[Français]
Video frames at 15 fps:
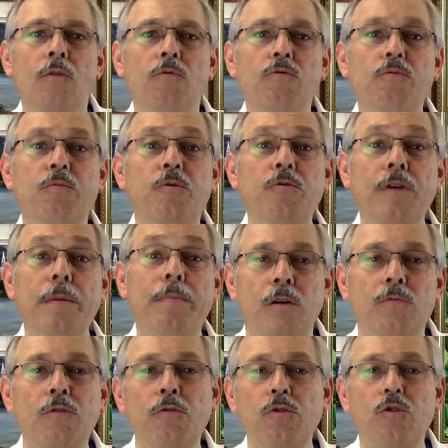Vous pouvez
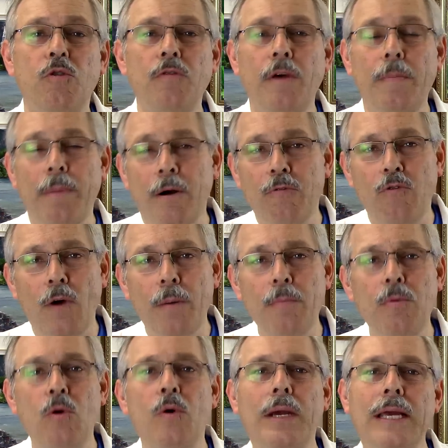vous, vous trouvez parfois
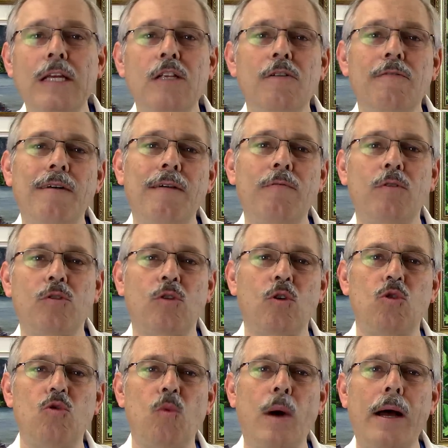bloqué devant votre
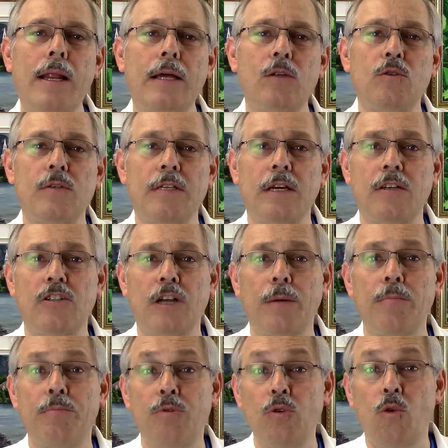toile en ne sachant
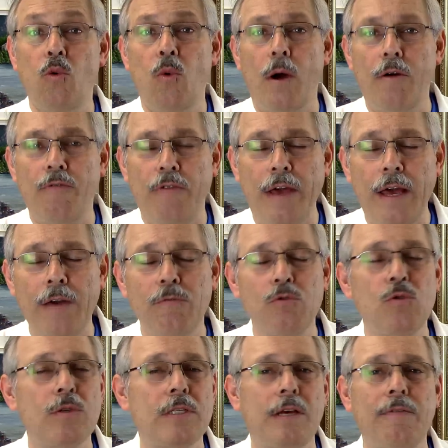plus quoi faire. Vous
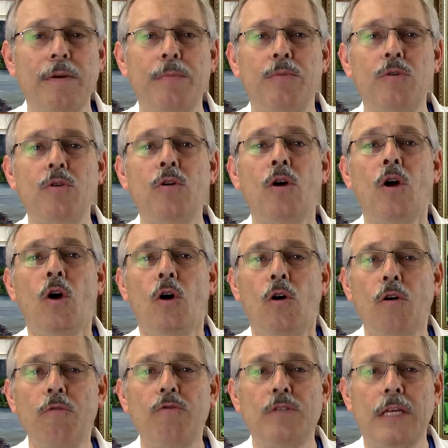ne savez plus
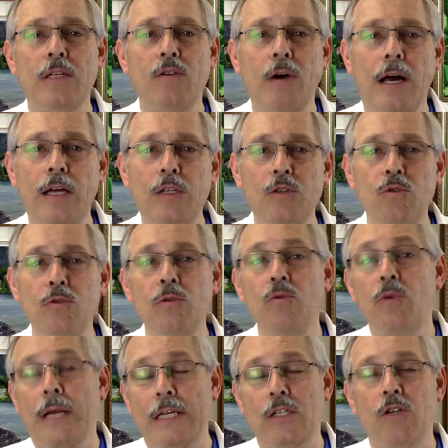où vous êtes rendu ou
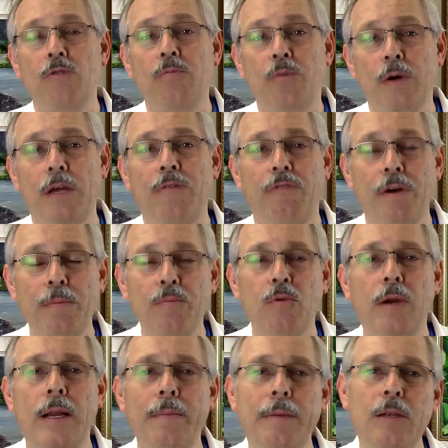qu'est-ce que vous pourriez faire pour
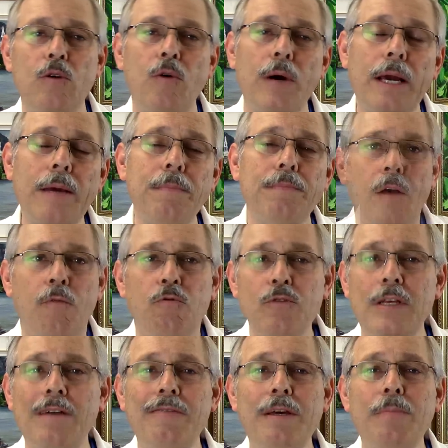l'améliorer. Vous
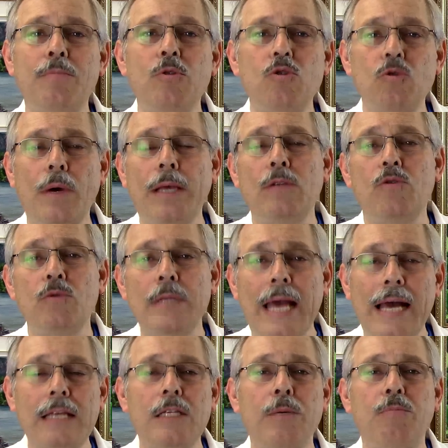avez besoin d'une
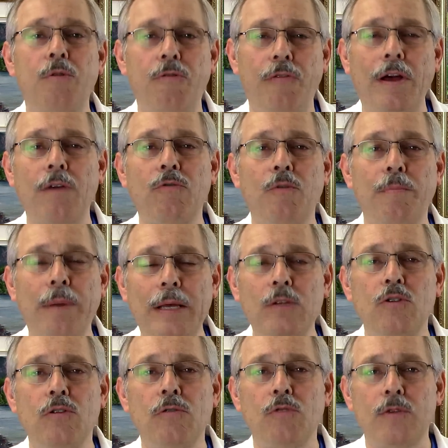aide pour faire vos
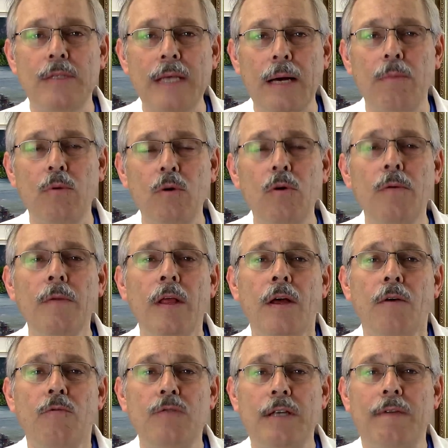peintures, vos tableaux,
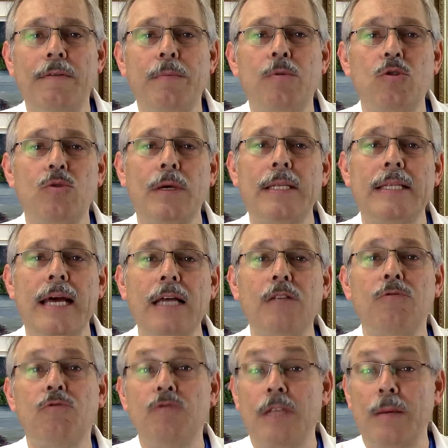vous avez besoin d'aide,
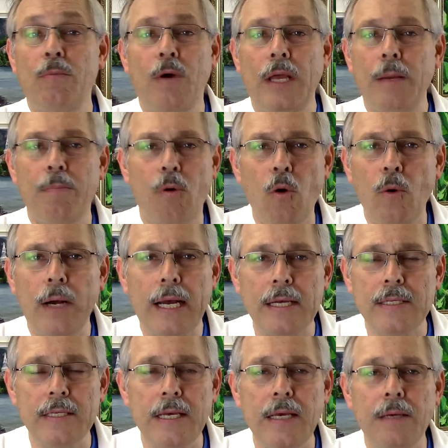vous aimeriez
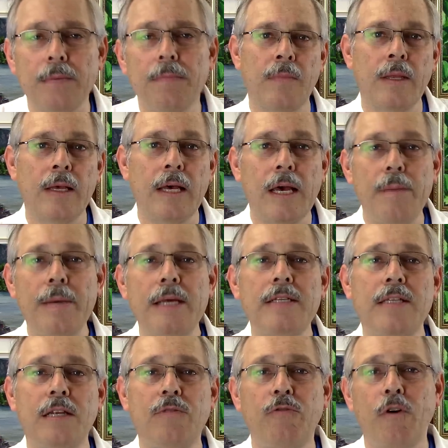progresser. Eh bien,
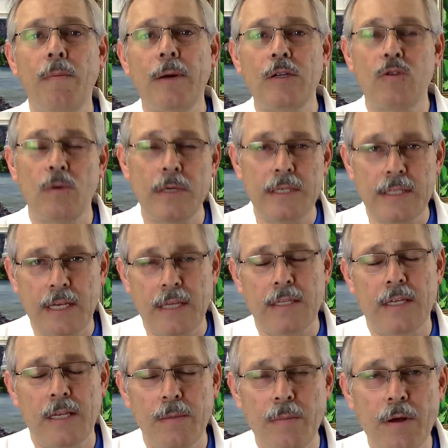cette formation est
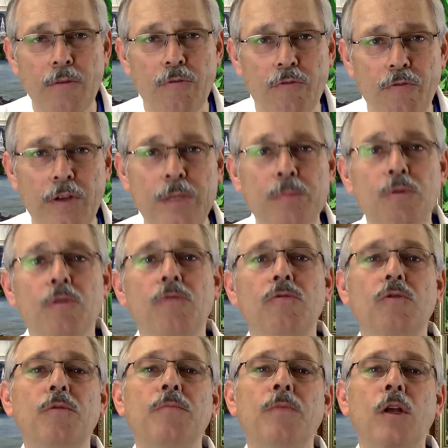certainement faite pour
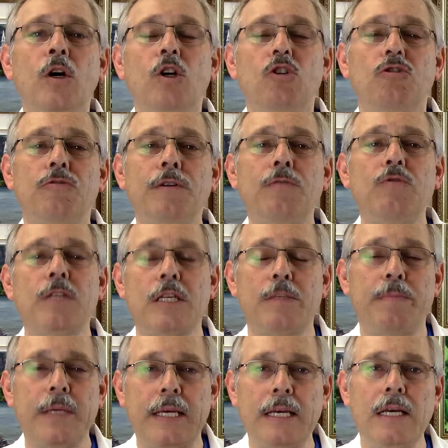vous. Je vais vous
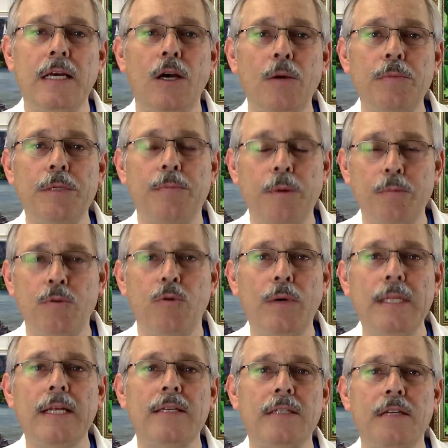expliquer un petit peu plus loin
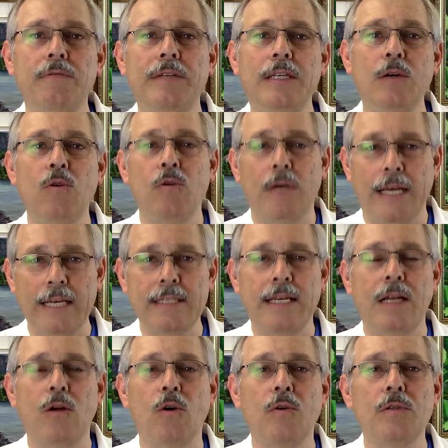dans cette vidéo qu'est-ce
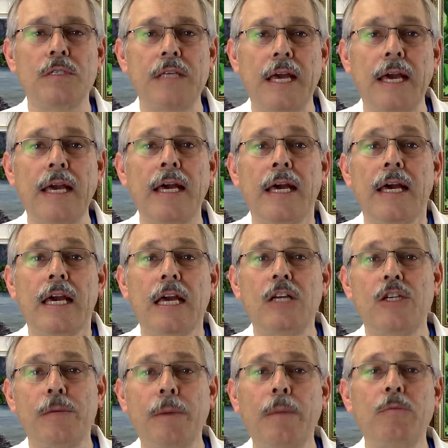qu'elle contient et
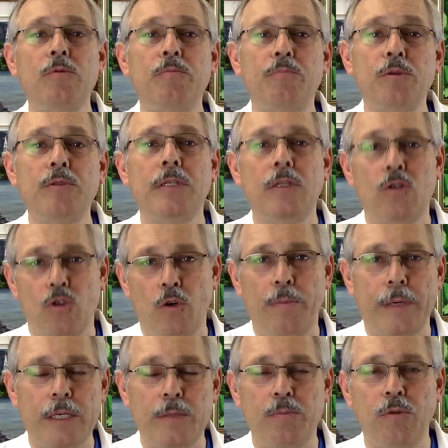j'ai même une petite
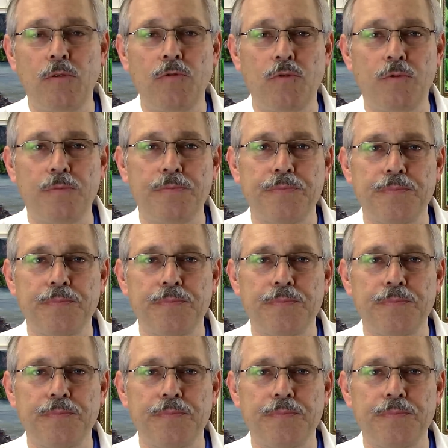surprise pour vous.